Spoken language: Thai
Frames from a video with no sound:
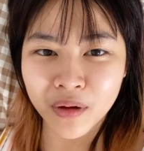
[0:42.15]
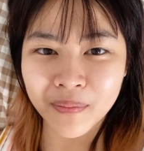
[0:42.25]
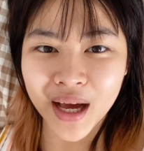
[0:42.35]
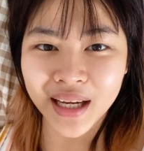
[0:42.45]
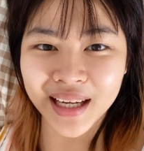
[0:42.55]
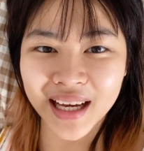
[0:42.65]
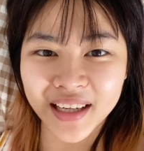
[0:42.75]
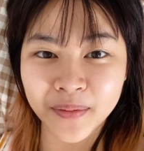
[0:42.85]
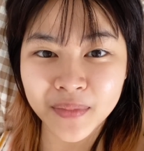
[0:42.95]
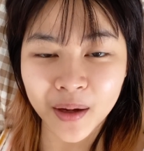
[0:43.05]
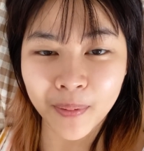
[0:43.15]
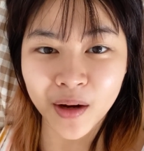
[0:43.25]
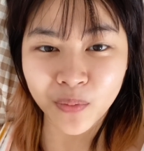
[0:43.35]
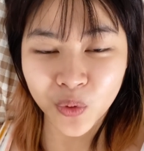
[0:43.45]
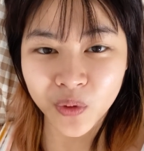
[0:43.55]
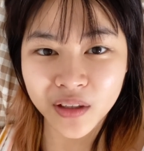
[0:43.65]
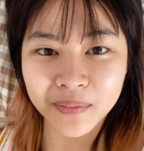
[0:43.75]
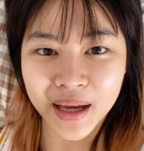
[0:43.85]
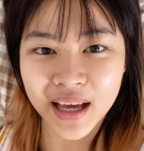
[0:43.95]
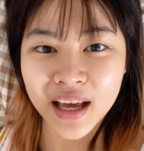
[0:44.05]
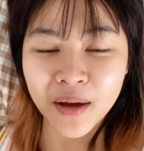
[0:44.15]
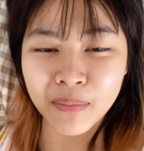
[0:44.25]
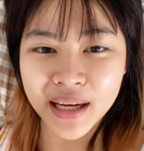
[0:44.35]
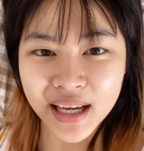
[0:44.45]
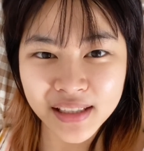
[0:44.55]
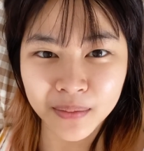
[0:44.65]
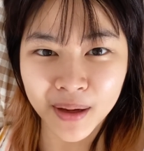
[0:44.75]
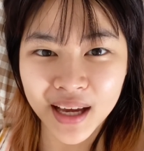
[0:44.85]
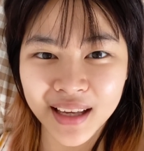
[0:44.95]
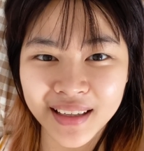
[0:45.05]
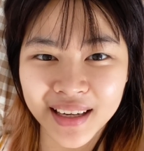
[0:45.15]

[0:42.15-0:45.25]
มากๆนะคะ น้ำหนักแพนพุ่งขึ้นมาเป็น55เลย